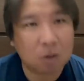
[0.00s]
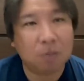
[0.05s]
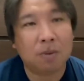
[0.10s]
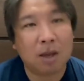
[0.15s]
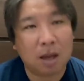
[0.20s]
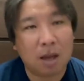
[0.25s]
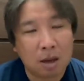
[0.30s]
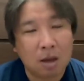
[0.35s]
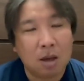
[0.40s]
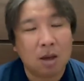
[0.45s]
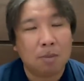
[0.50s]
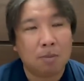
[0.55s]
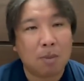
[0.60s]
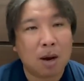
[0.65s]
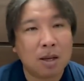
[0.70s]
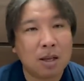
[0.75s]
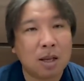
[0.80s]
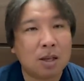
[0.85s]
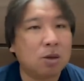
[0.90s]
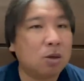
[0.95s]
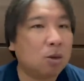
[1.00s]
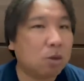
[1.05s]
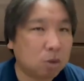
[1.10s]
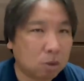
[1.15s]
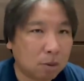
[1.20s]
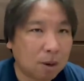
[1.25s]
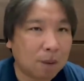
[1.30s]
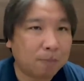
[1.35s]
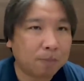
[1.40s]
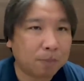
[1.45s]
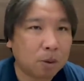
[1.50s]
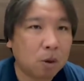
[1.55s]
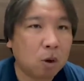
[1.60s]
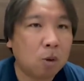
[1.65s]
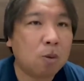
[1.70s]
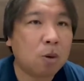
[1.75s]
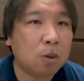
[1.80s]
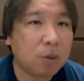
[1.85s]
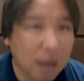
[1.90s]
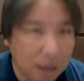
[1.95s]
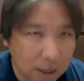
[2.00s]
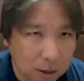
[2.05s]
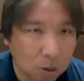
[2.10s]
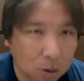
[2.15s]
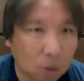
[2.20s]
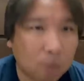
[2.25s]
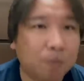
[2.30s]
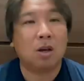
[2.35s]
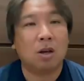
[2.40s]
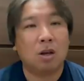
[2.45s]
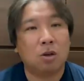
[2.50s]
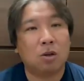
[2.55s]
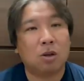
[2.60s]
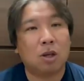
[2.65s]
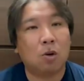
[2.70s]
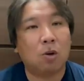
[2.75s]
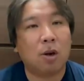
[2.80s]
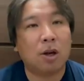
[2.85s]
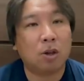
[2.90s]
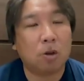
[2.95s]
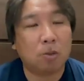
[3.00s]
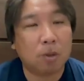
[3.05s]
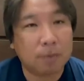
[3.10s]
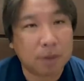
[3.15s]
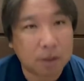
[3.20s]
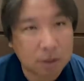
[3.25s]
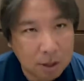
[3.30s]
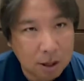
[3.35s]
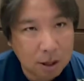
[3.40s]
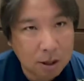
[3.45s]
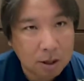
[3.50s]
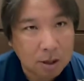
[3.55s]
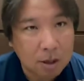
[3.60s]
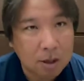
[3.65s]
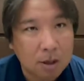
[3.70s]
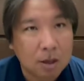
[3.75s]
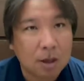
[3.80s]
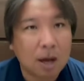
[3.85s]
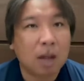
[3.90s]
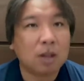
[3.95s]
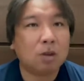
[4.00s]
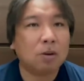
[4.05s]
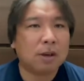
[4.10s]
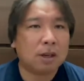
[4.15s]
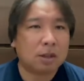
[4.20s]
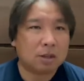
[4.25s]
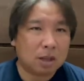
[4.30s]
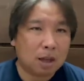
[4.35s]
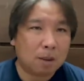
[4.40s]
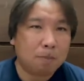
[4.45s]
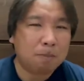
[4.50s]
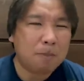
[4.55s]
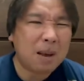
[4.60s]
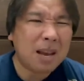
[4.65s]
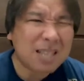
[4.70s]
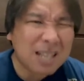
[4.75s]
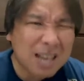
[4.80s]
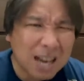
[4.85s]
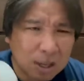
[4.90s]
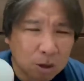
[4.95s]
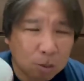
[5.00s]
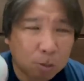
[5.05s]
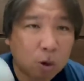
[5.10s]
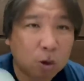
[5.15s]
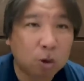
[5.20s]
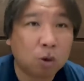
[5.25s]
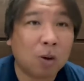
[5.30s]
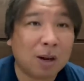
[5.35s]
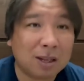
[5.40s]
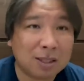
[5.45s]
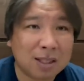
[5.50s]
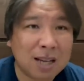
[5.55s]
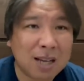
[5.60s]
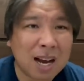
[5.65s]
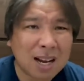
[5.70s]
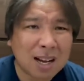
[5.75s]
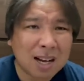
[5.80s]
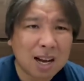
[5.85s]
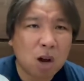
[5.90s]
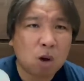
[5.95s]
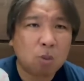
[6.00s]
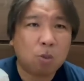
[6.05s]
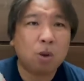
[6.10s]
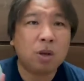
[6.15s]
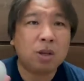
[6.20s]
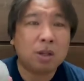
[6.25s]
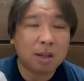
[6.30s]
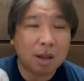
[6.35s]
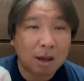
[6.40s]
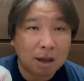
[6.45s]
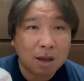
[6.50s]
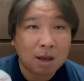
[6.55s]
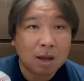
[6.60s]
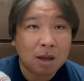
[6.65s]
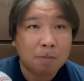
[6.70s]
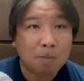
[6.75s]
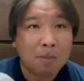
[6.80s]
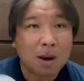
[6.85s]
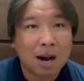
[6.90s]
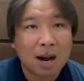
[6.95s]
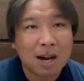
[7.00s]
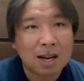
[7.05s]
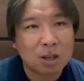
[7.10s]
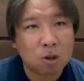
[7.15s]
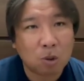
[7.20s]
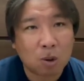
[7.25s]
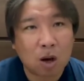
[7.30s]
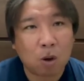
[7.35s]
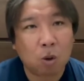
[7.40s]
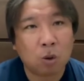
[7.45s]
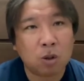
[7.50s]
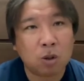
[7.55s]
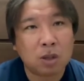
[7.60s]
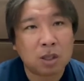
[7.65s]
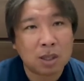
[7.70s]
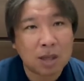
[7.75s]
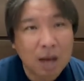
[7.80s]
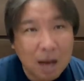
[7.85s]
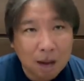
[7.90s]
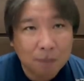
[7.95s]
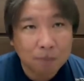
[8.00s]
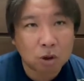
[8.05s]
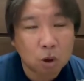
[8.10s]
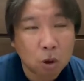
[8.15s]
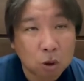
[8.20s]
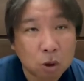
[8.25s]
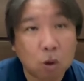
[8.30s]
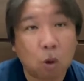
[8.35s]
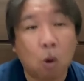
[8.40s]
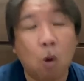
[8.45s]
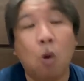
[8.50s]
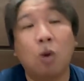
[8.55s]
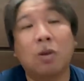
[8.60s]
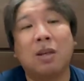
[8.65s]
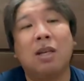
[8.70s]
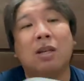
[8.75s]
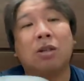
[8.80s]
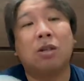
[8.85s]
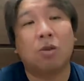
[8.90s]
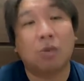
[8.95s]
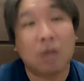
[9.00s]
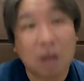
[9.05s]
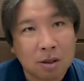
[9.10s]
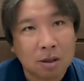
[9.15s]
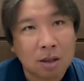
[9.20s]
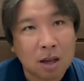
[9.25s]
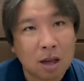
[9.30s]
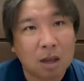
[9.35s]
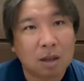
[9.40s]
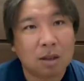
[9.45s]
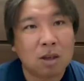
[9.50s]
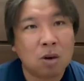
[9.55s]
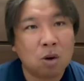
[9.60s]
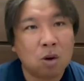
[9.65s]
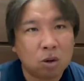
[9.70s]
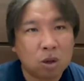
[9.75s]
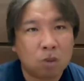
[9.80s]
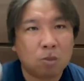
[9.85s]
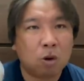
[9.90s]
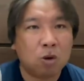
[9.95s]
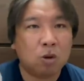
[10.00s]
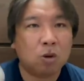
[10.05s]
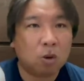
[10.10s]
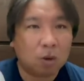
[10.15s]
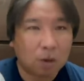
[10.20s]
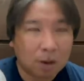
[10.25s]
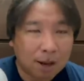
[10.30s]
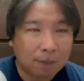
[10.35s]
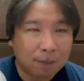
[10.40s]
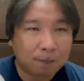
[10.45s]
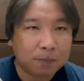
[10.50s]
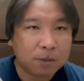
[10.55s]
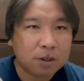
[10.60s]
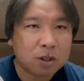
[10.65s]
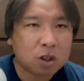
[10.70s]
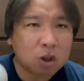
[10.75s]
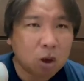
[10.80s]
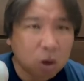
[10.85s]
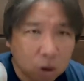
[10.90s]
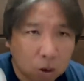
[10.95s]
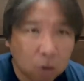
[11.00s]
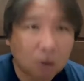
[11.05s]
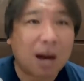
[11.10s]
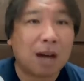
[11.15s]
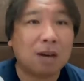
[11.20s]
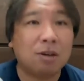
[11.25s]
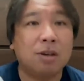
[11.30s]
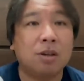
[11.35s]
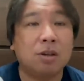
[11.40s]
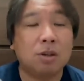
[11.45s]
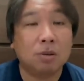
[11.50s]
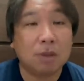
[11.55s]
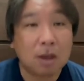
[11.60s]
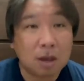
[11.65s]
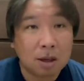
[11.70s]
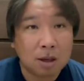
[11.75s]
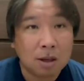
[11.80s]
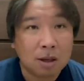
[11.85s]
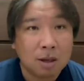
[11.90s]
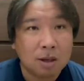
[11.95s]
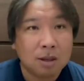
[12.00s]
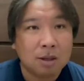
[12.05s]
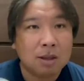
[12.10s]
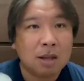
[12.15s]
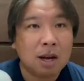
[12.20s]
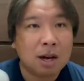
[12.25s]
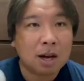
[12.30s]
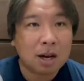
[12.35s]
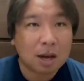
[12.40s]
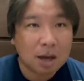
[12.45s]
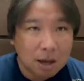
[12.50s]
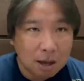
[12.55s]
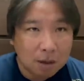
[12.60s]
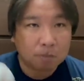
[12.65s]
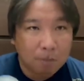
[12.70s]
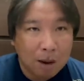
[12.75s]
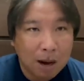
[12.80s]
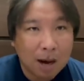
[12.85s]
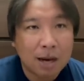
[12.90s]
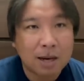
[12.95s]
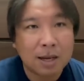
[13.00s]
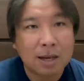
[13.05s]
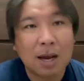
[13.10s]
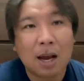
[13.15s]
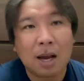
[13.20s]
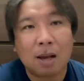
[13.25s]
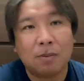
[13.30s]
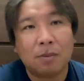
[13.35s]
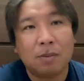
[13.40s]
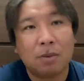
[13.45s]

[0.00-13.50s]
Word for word: ね、マイナス要素はほぼないと言った方がいいと思いますね。あとはですね、メジャーのボールの方が若干重いんで、曲がりとか落ちがちょっと大きいんですよね。で、日本のボールの方がちょっと軽いんですよね。だから曲がりが